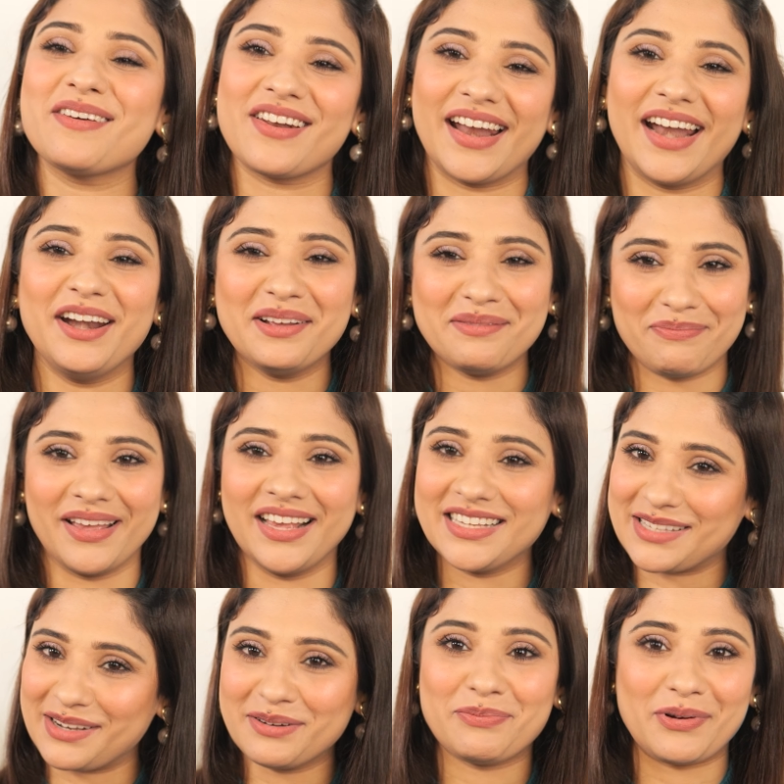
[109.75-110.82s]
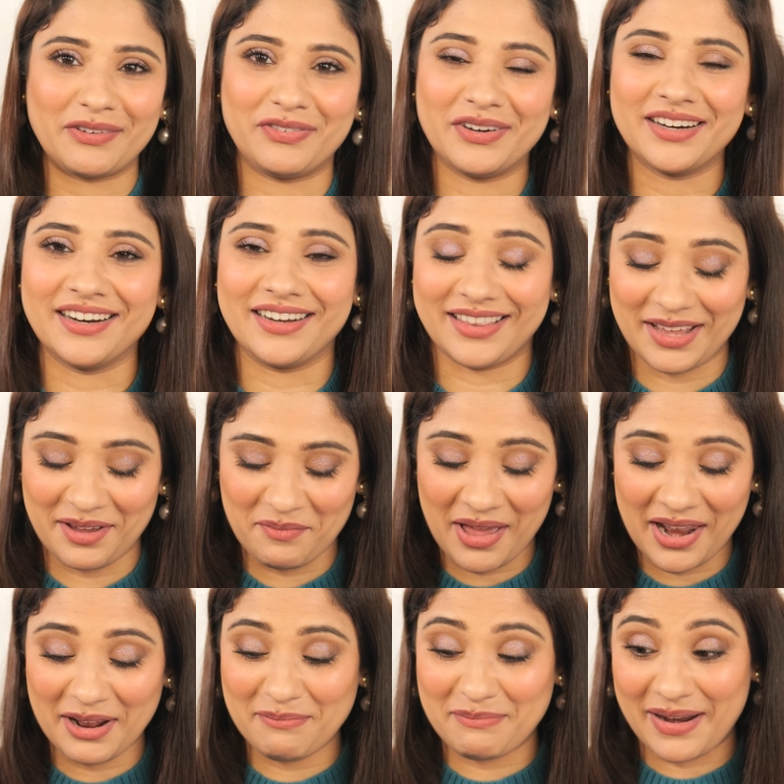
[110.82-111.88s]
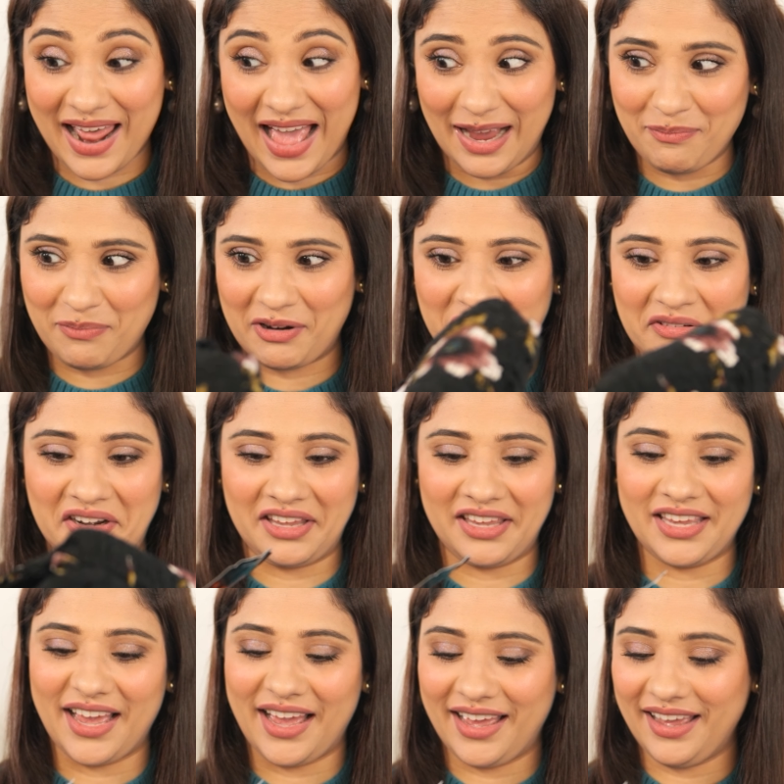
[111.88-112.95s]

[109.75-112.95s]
में रेड और पिंक्स लोग प्रेफर करते हैं मैंने ब्लैक प्रेफर किया